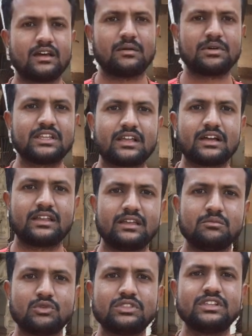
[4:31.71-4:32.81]
আমাদের এখানে
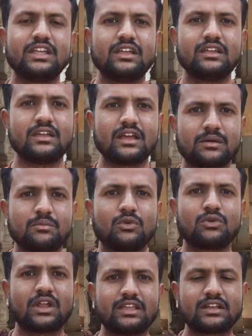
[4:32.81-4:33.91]
মন্দিরে একটা
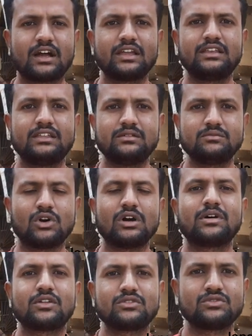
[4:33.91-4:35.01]
পৌরাণিক কাহিনী
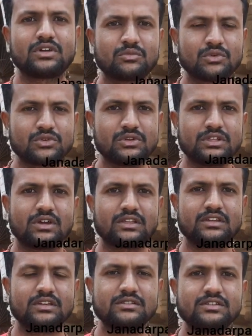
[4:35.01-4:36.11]
মহাভারত যুগে প্রচলিত
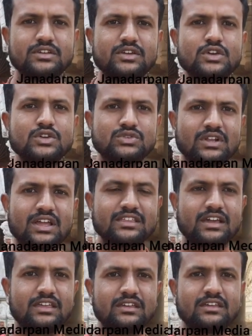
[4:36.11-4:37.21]
আছে শোনা
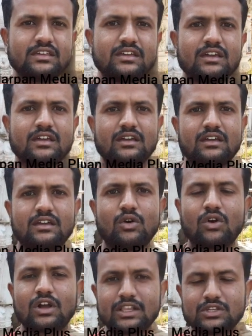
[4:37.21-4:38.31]
যায়
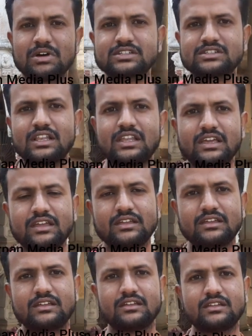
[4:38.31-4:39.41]
অজ্ঞাতবাসকালে
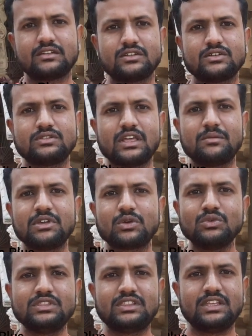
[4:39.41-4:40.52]
দেবী
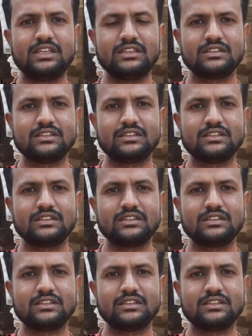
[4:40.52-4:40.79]
কুন্তি